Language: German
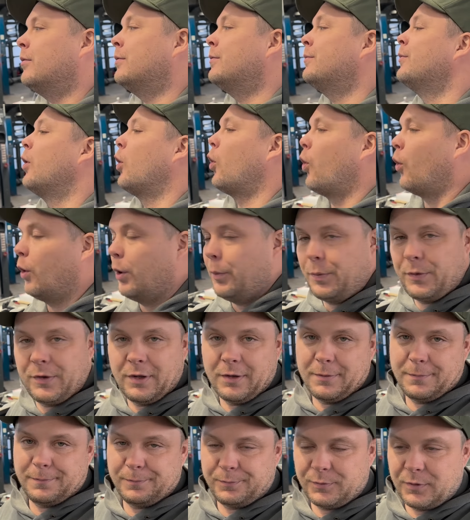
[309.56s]

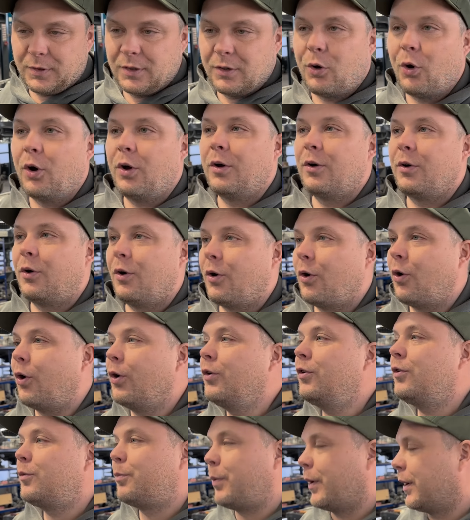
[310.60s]
räupsen,
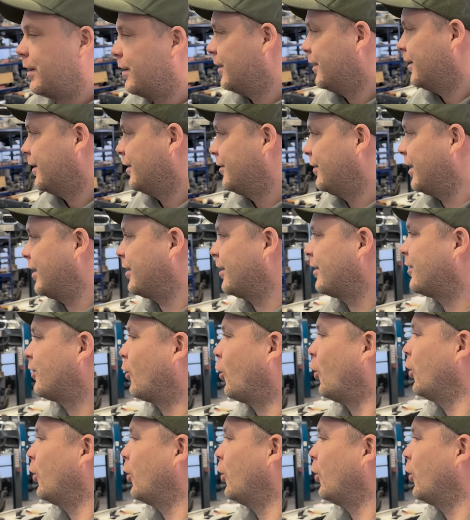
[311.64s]
räuspern. Wie heißt das?